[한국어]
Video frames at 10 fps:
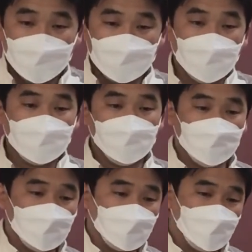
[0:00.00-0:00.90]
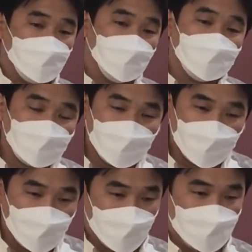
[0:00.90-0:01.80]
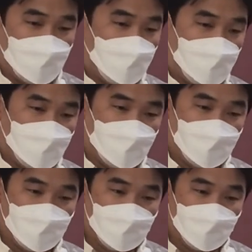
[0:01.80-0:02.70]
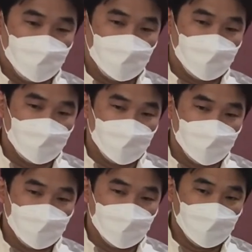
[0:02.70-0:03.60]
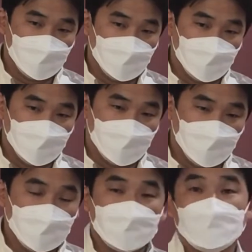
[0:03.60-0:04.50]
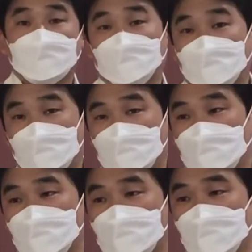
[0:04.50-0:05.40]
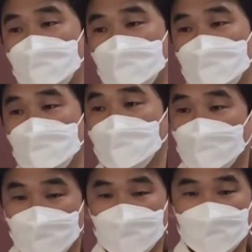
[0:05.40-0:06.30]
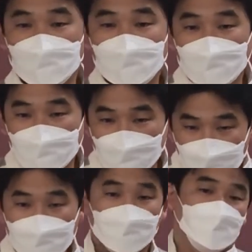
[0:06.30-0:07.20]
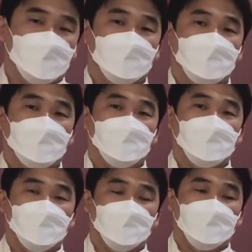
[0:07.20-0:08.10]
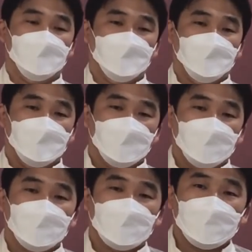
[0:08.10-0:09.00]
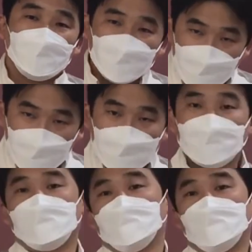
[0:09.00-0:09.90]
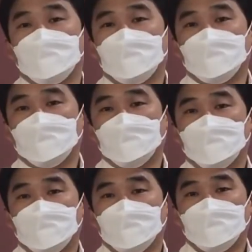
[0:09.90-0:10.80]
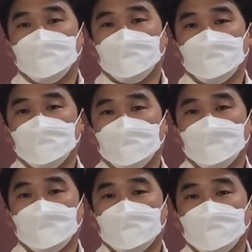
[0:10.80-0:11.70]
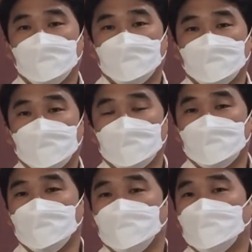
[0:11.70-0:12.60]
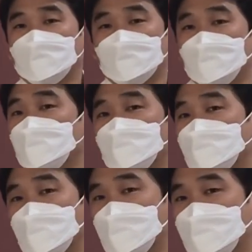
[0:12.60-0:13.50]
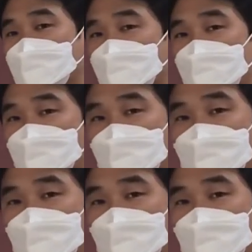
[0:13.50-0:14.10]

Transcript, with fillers: 성경은 역사예요, 역사. 성경은 역사입니다. 성경은 일어난 일이에요. 네. 일어난 일을 가지고 얘기하는 거예요. 그냥 뭐 누가 소설 문장 소설 쓰는 게 아니잖아요.